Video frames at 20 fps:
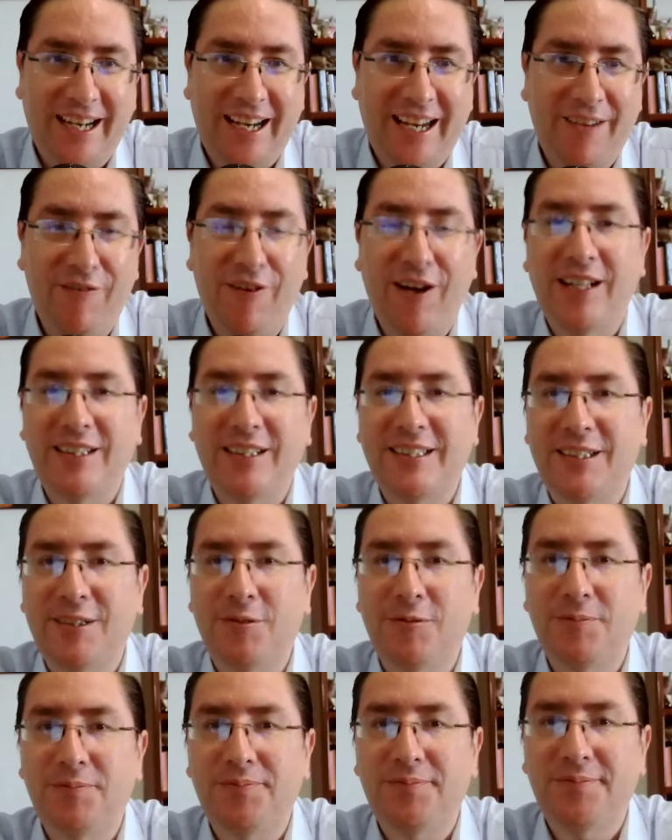Qué frase,
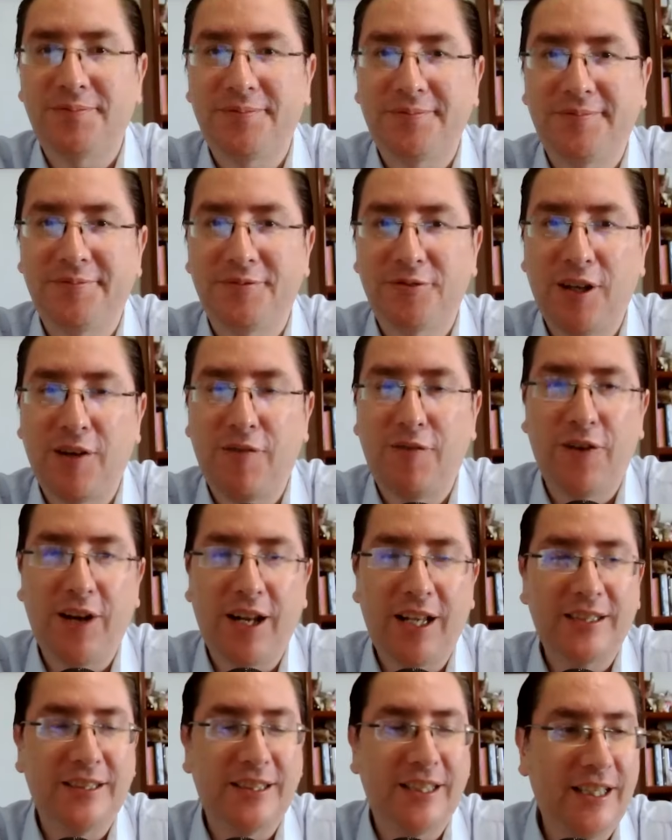¿no? Una
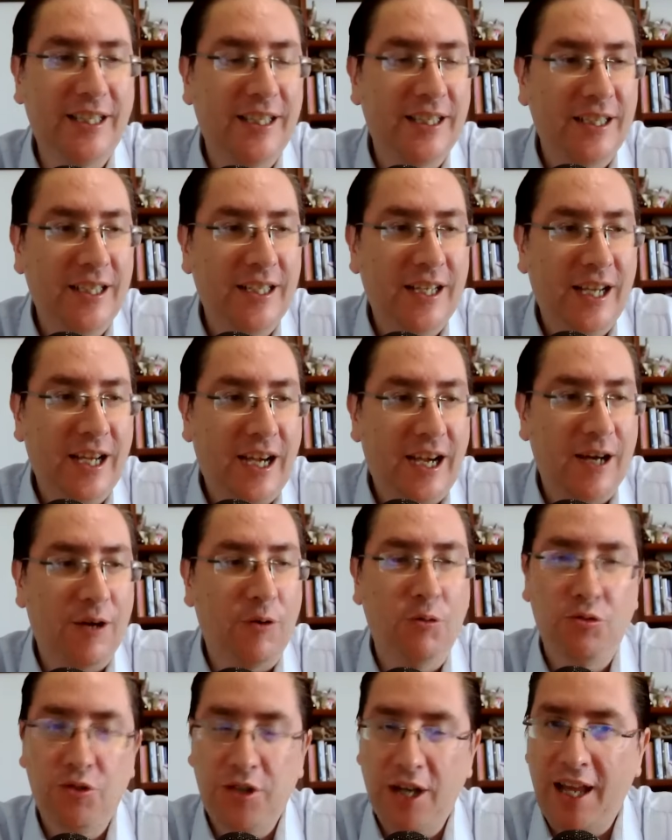frase
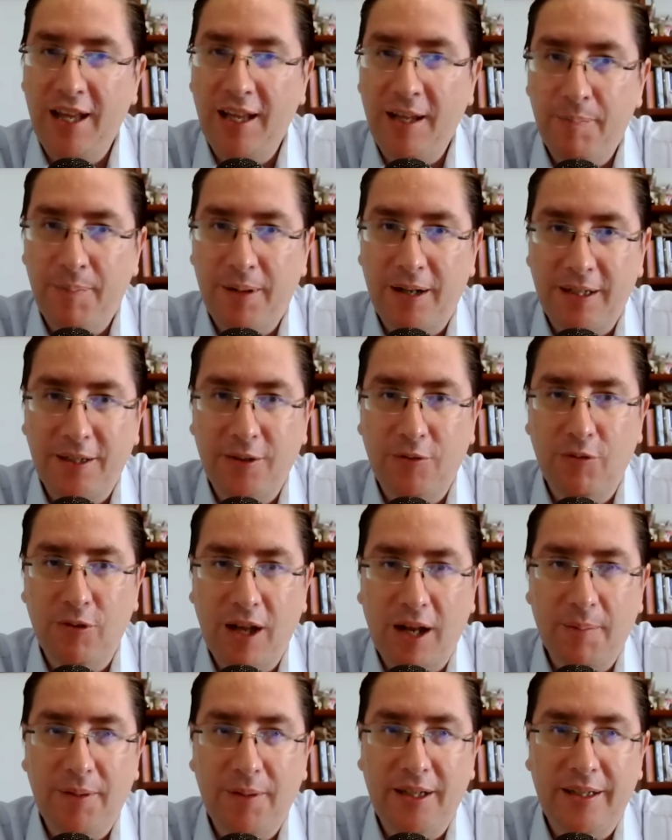acuñada
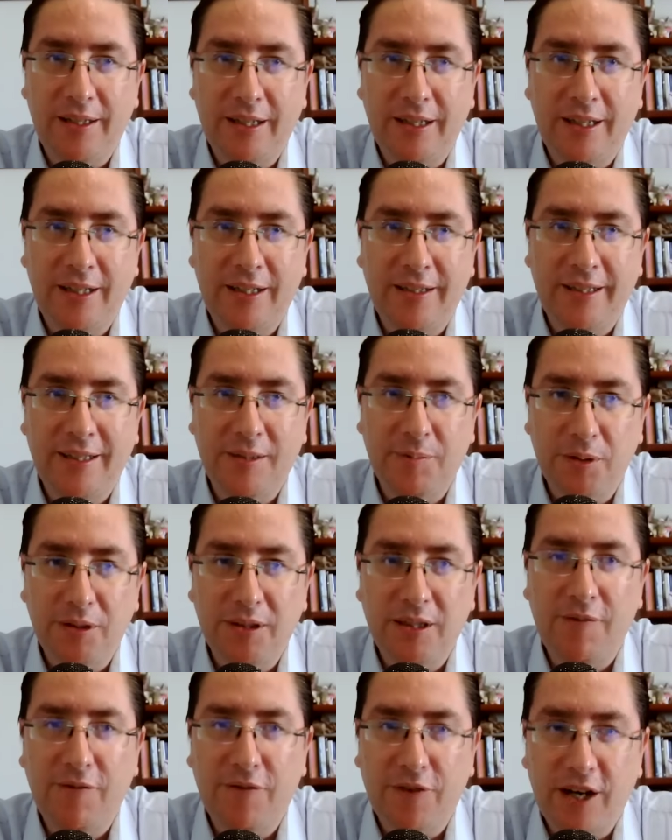particularmente
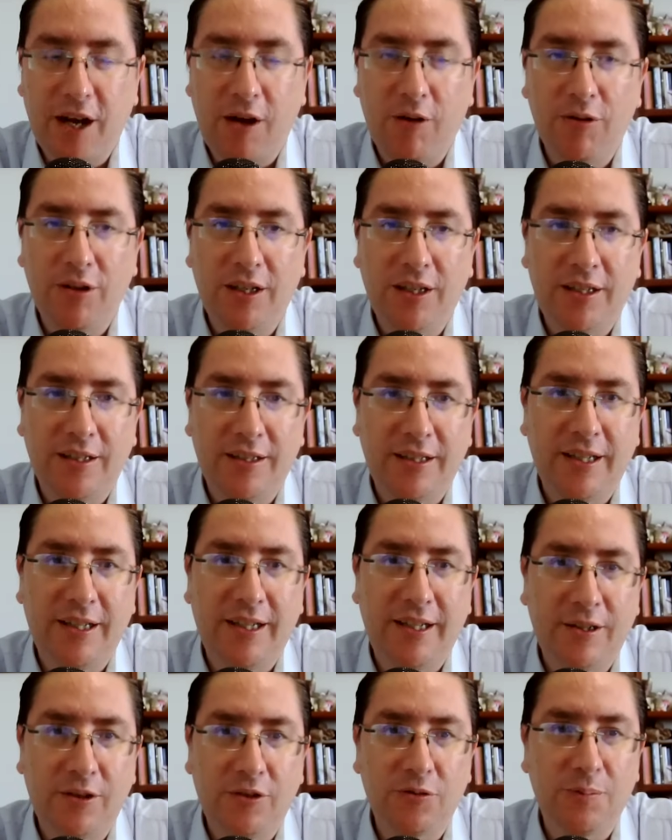después del fraude
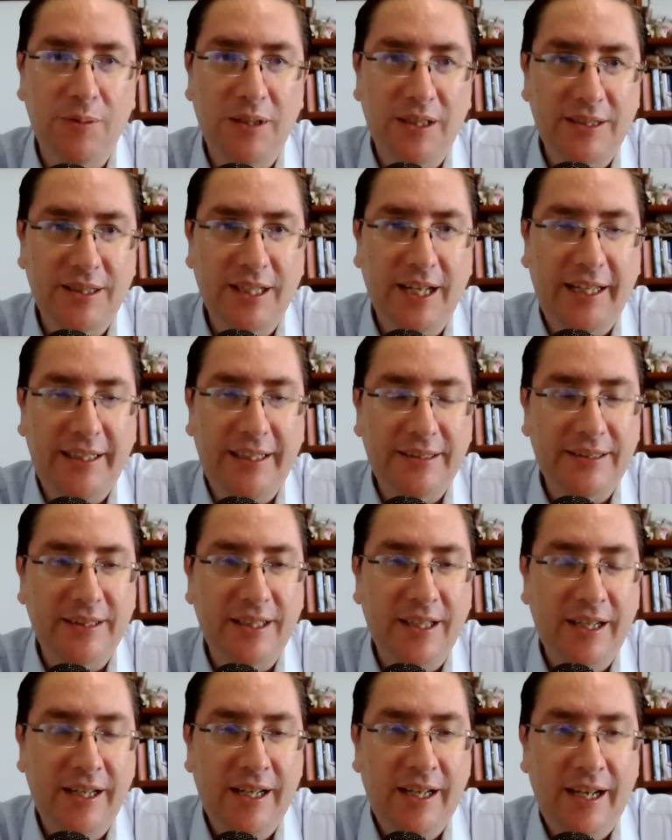del
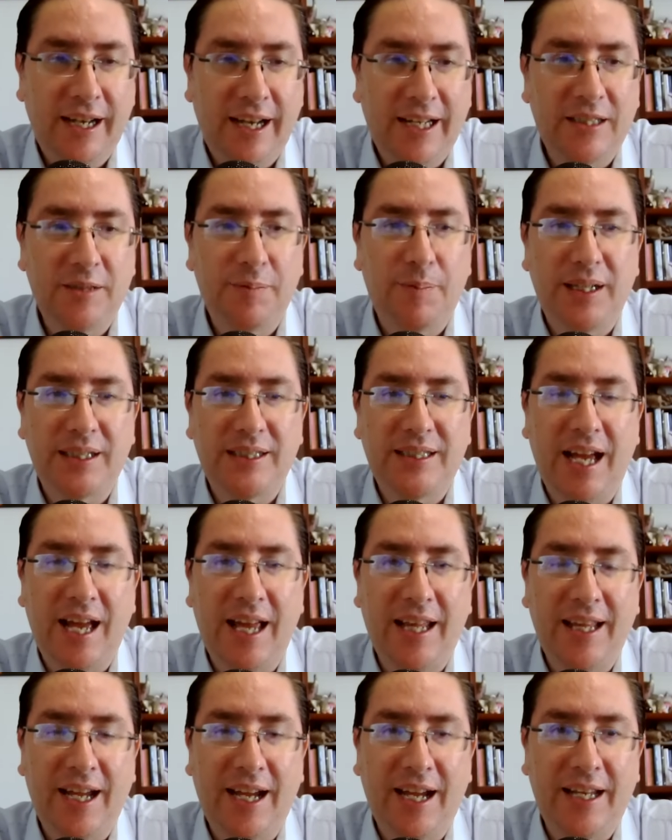2006,
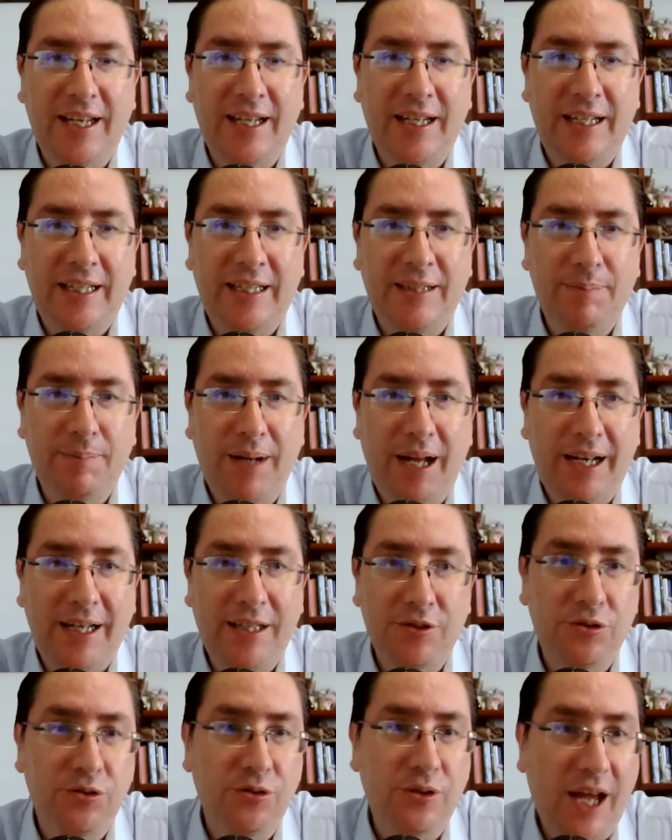expresada en
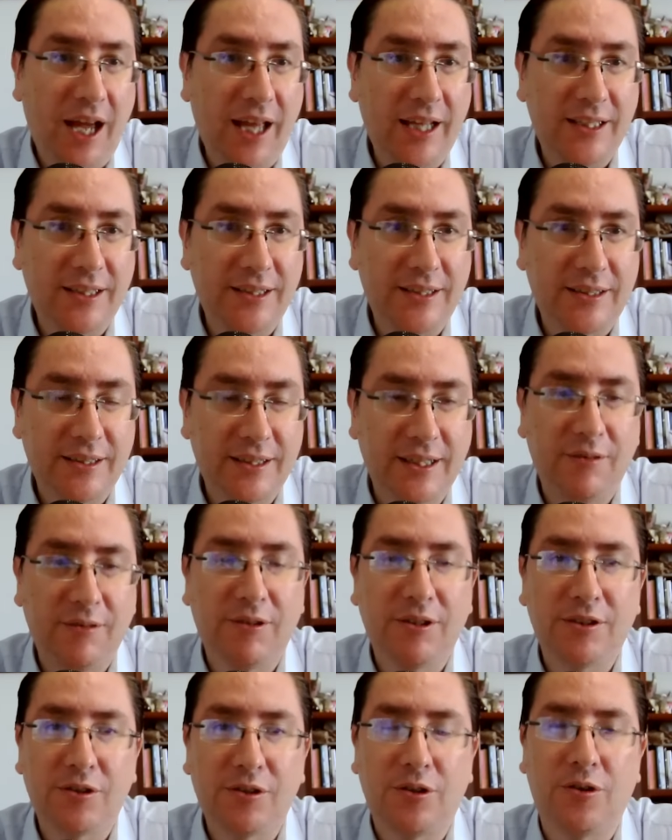varias ciudades de
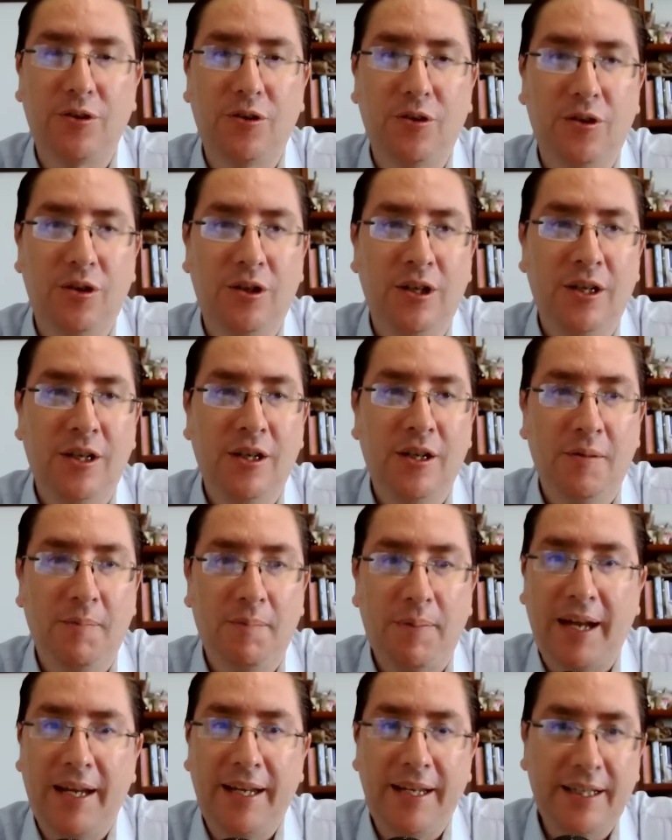nuestro
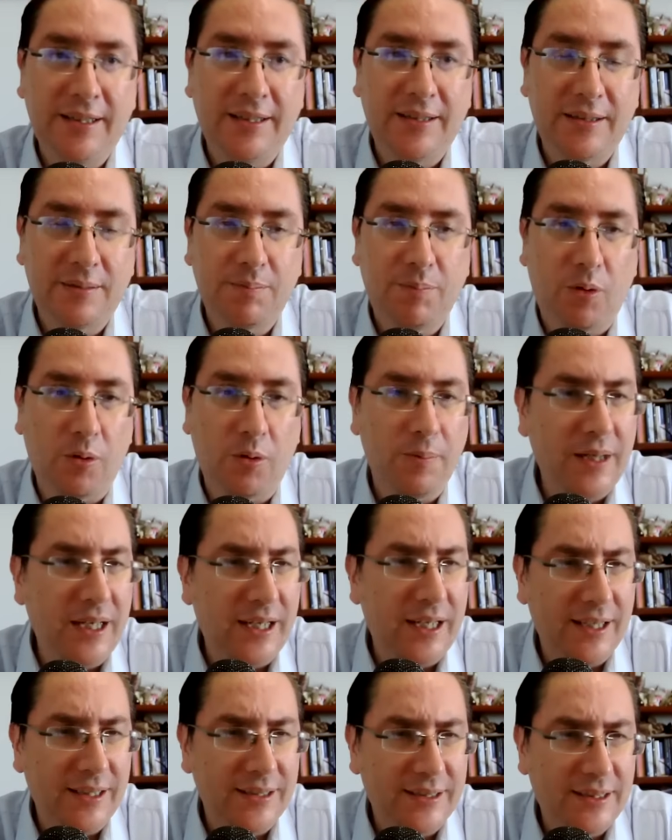país por
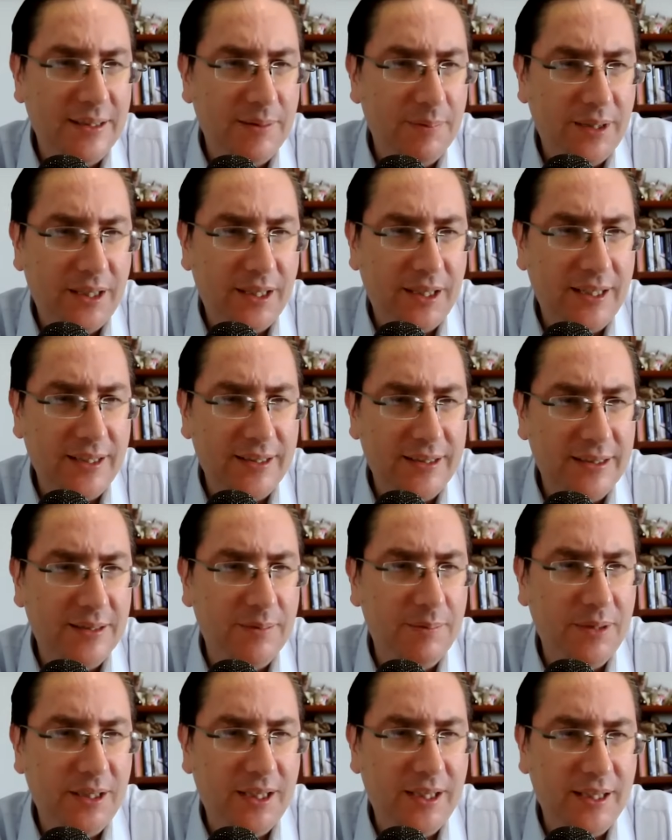miles y miles
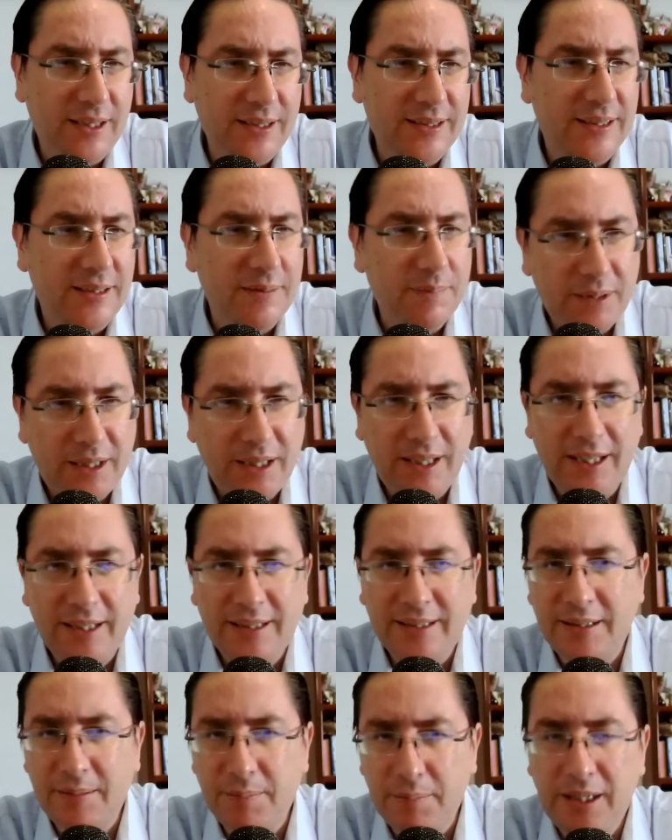y miles y
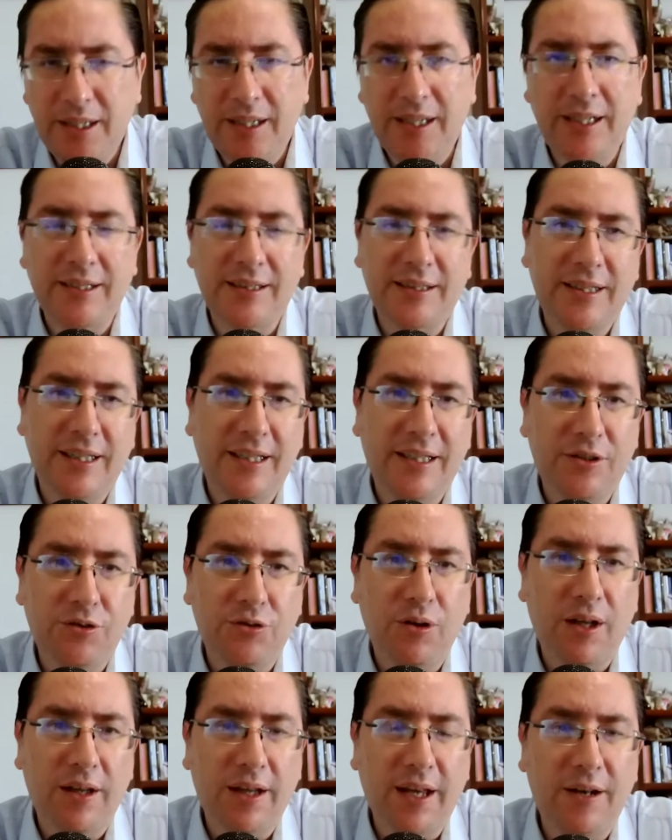miles y miles de
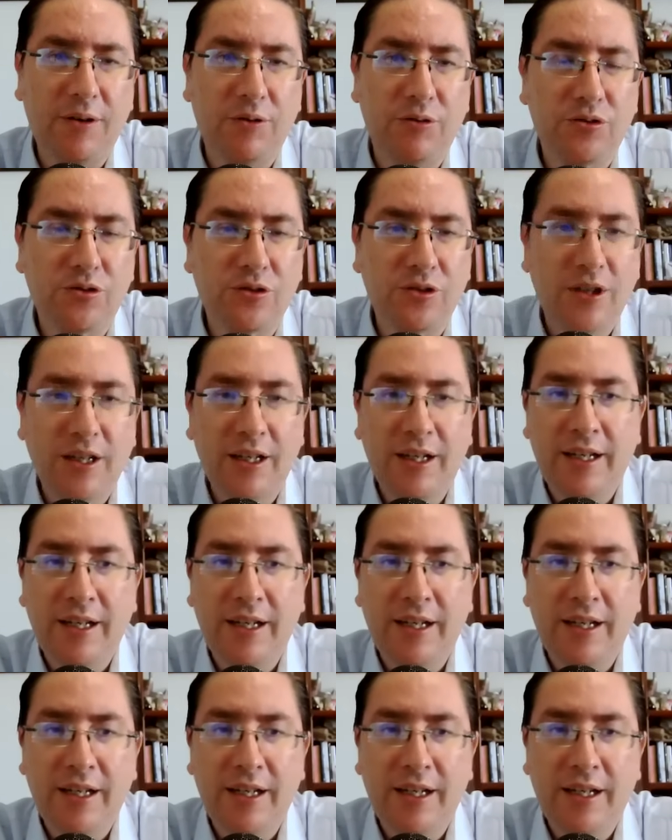ciudadanos